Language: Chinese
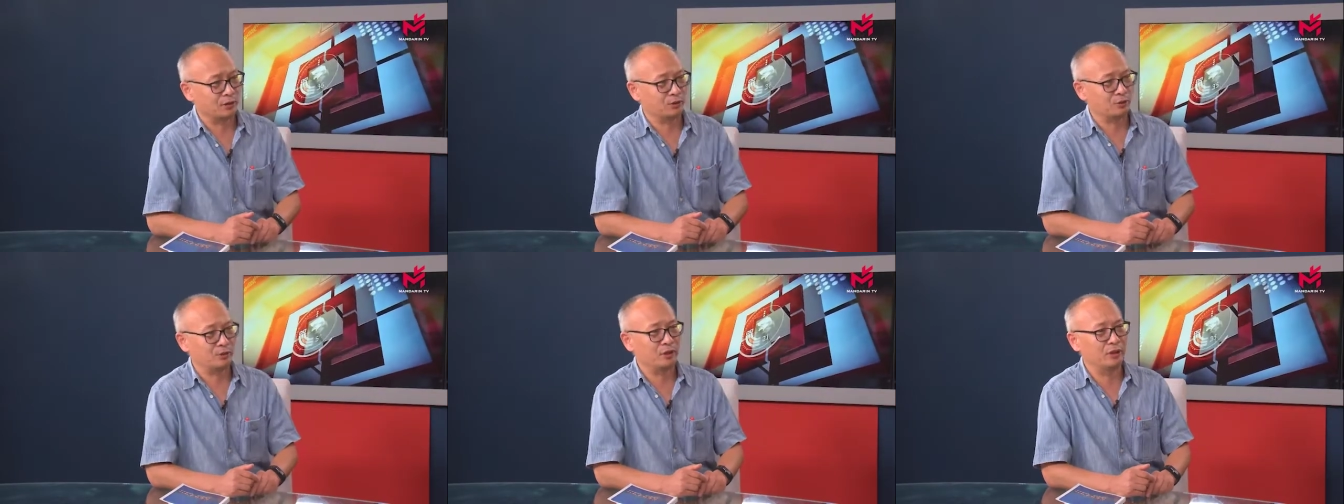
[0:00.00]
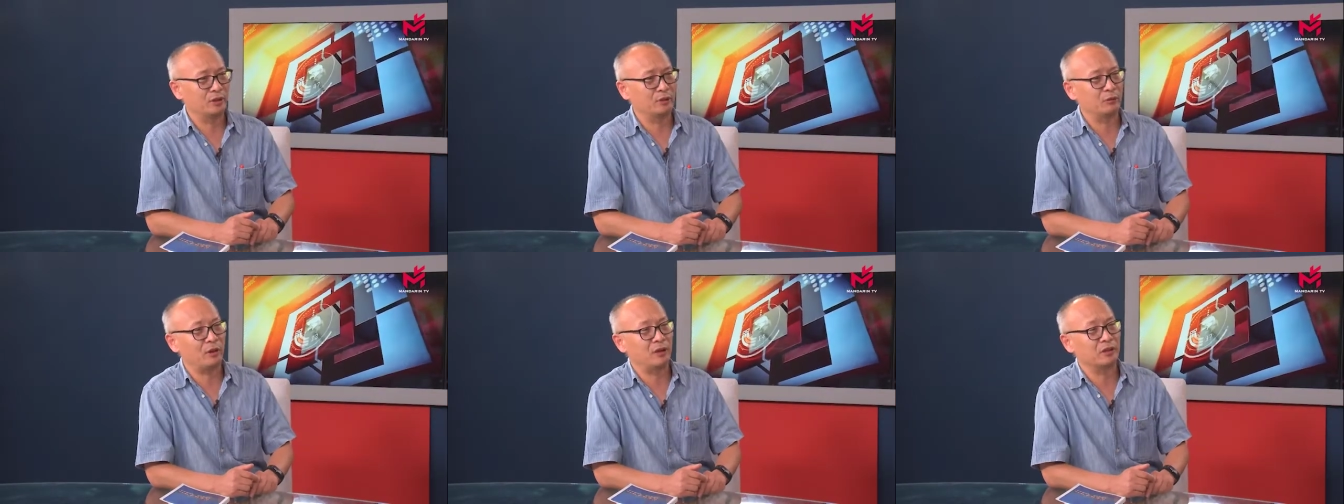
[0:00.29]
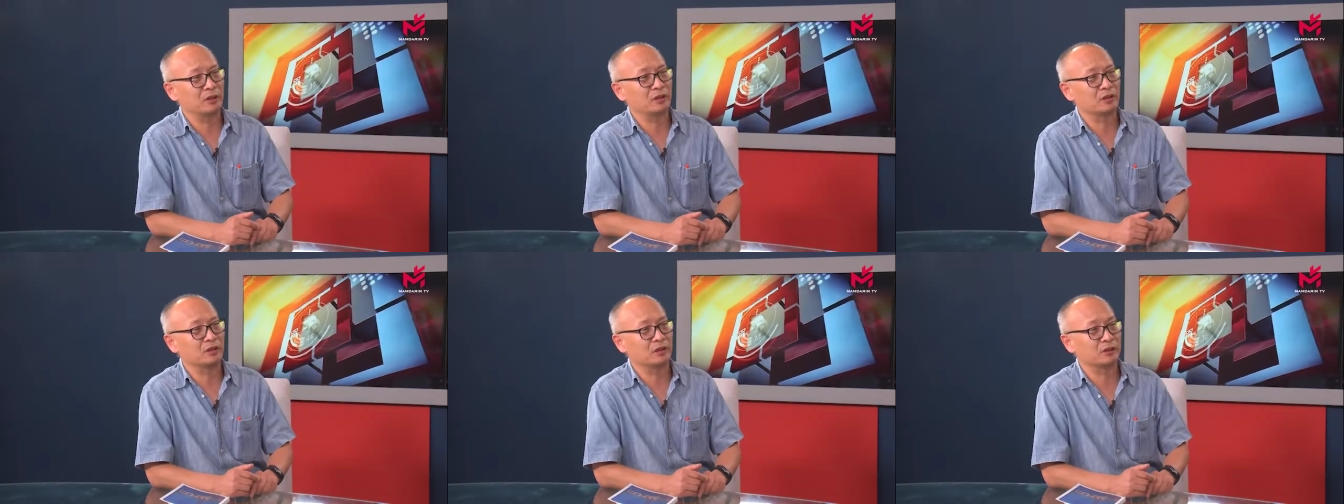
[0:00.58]
所以的话
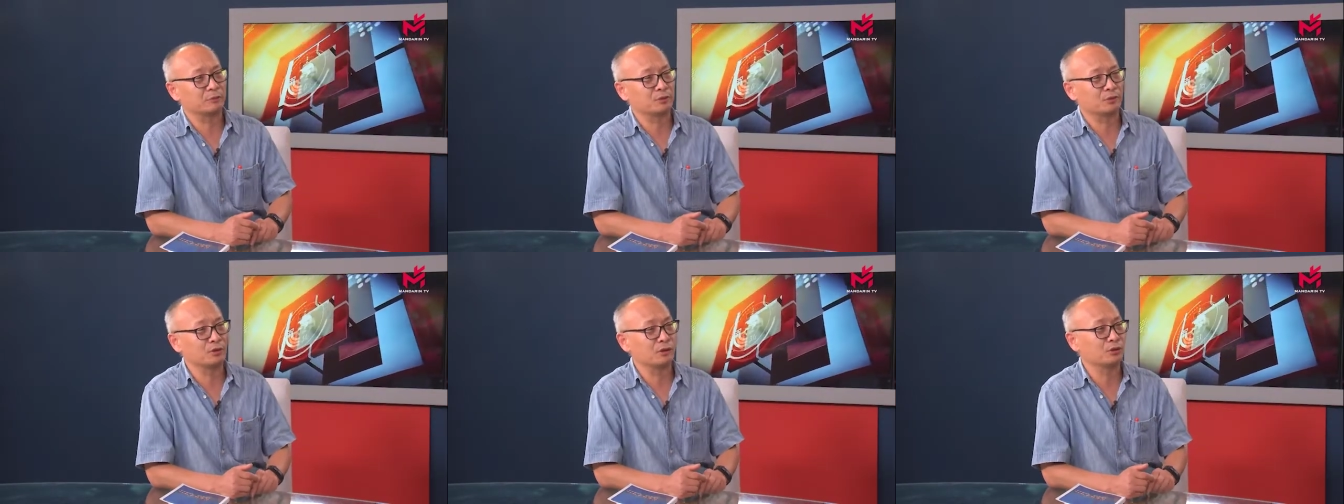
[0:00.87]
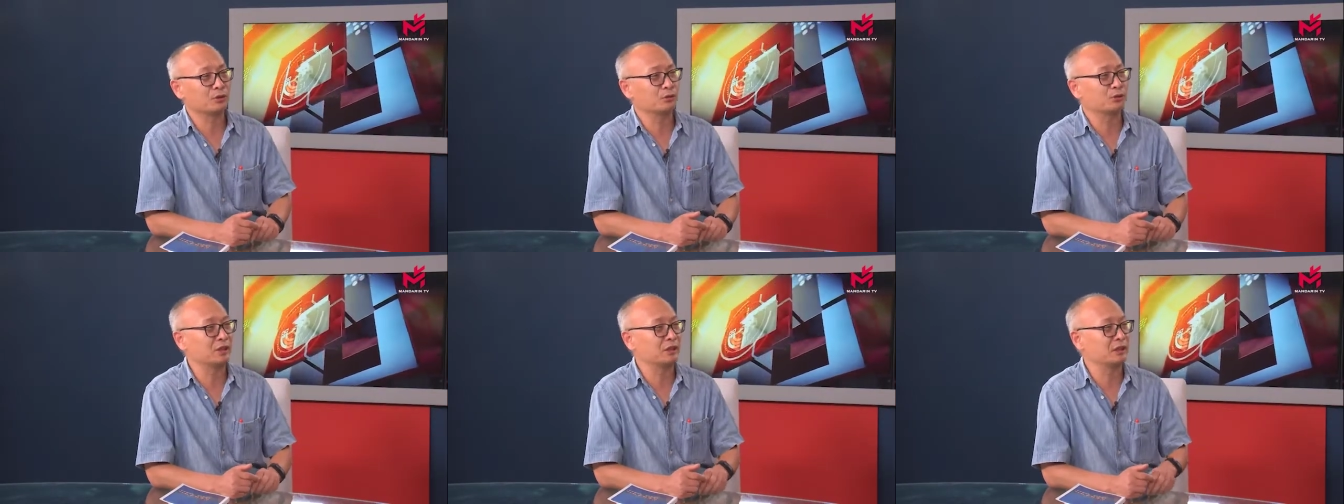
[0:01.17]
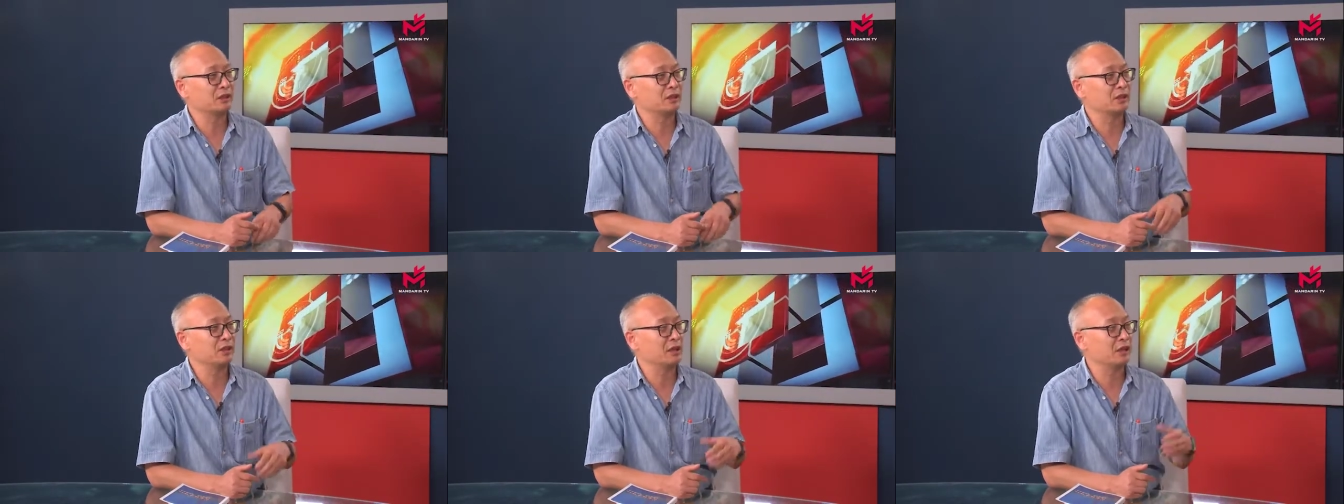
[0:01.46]
呢，只不过就说
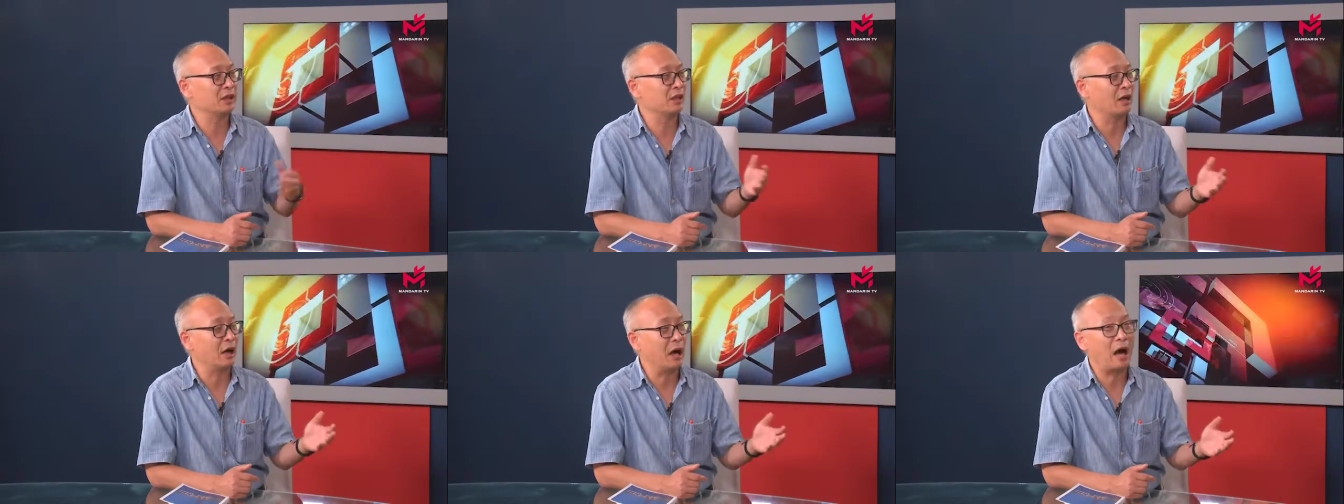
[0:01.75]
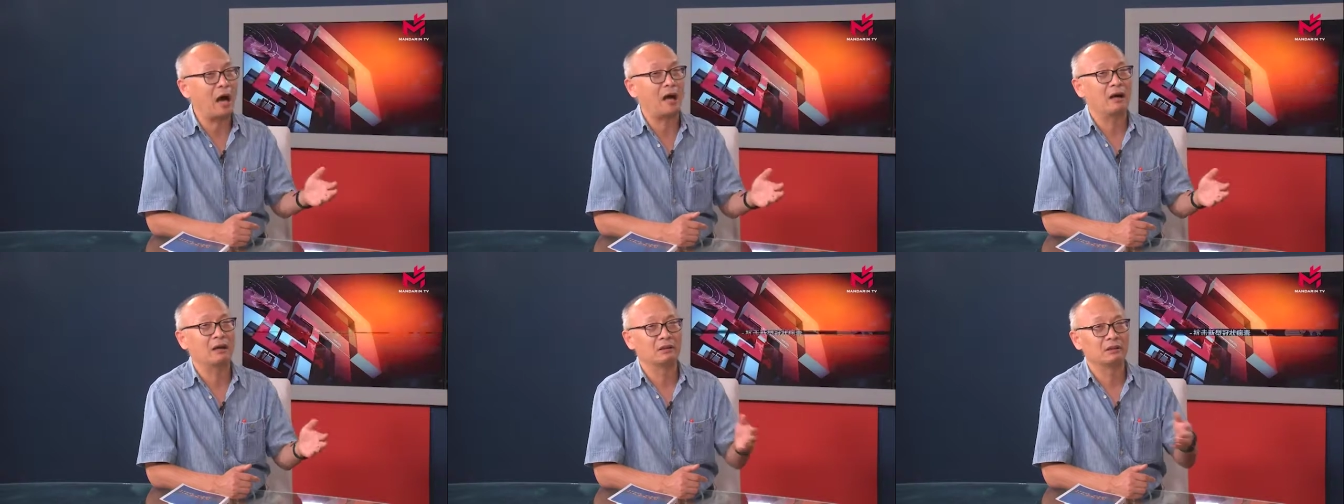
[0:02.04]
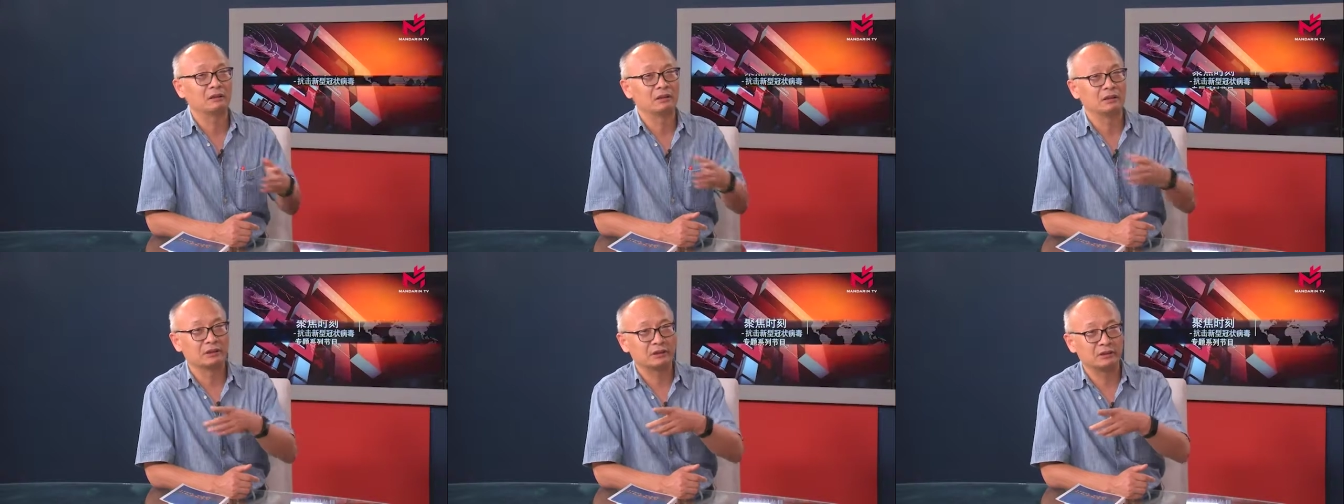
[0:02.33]
是第一个
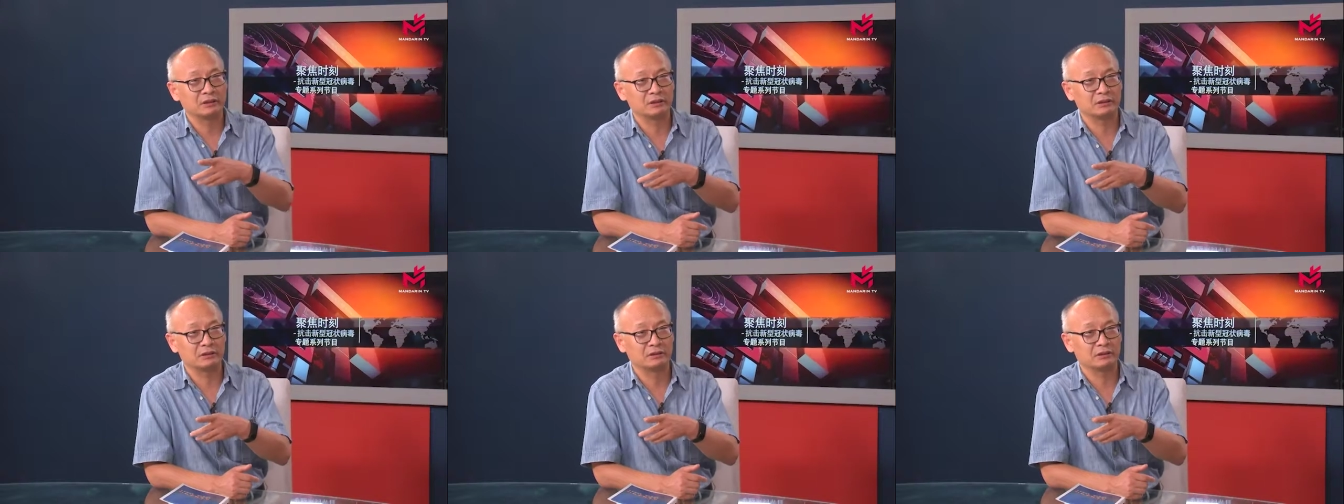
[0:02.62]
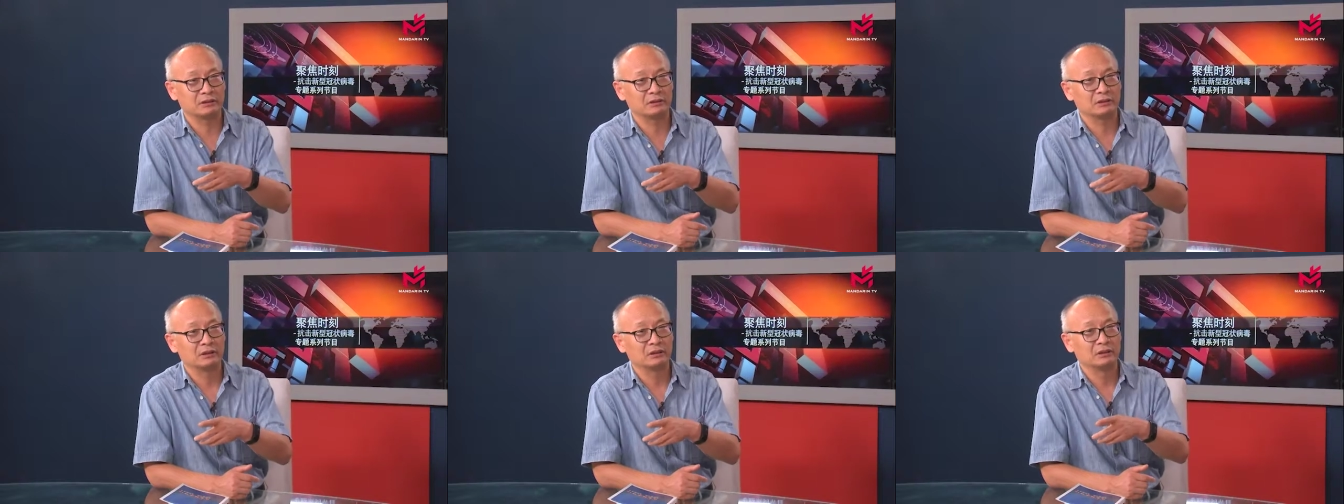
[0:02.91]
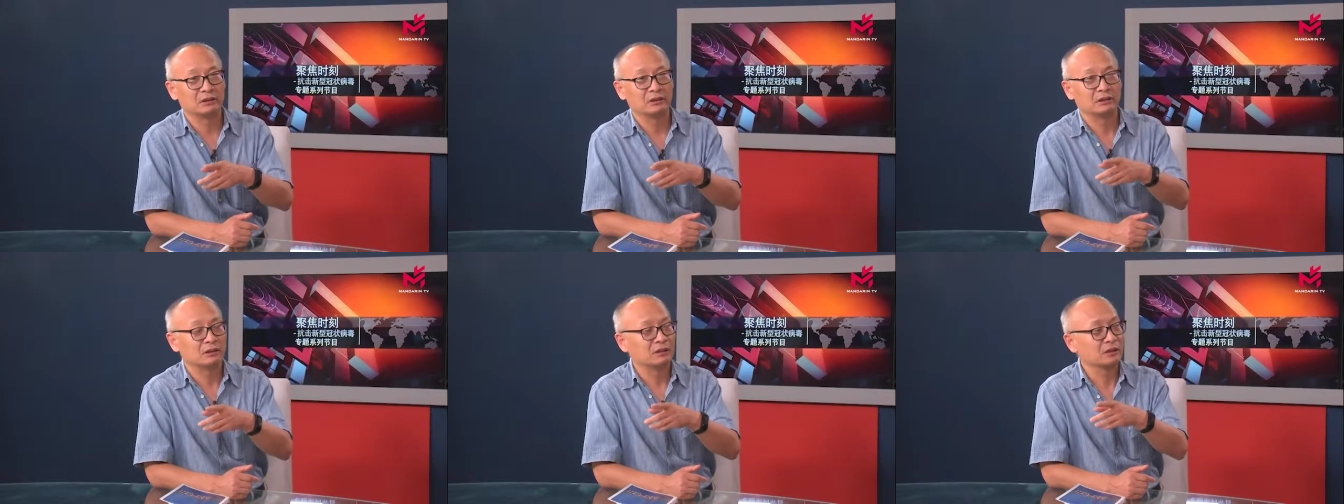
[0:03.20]
啊，是
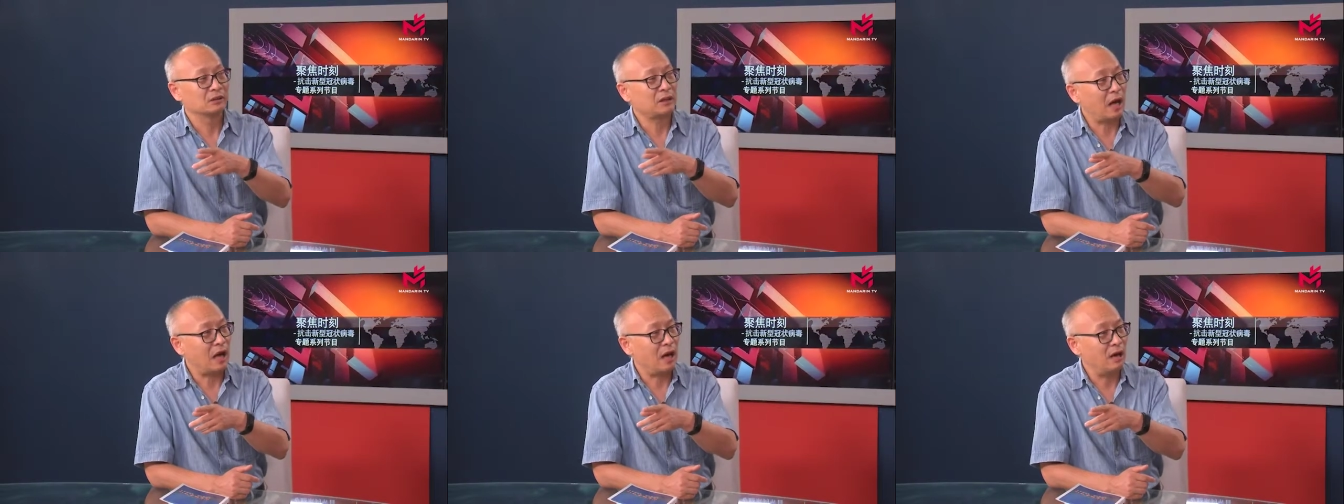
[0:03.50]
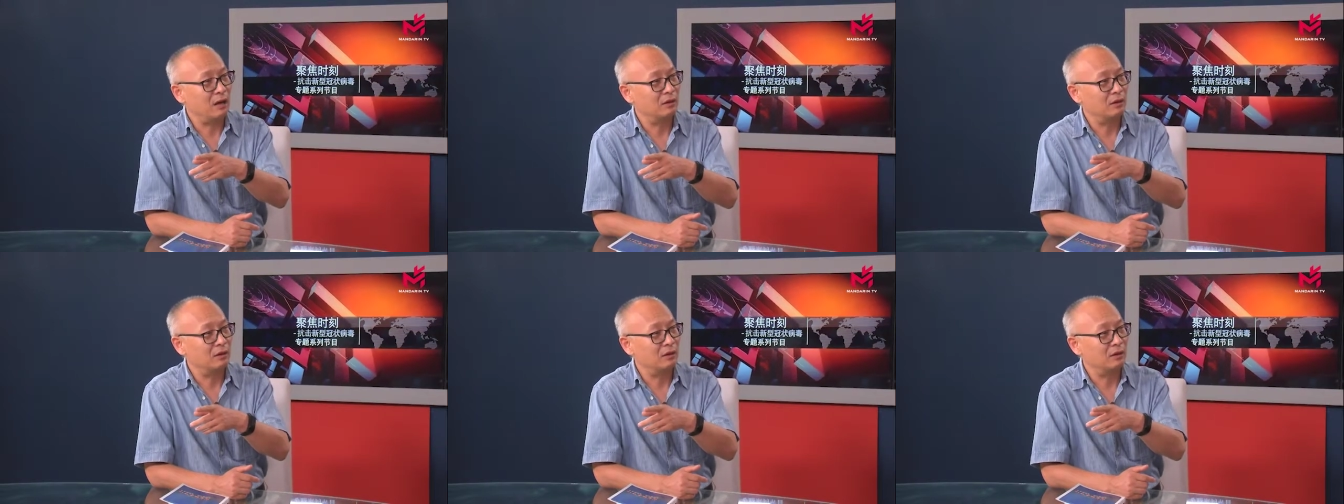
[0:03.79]
他。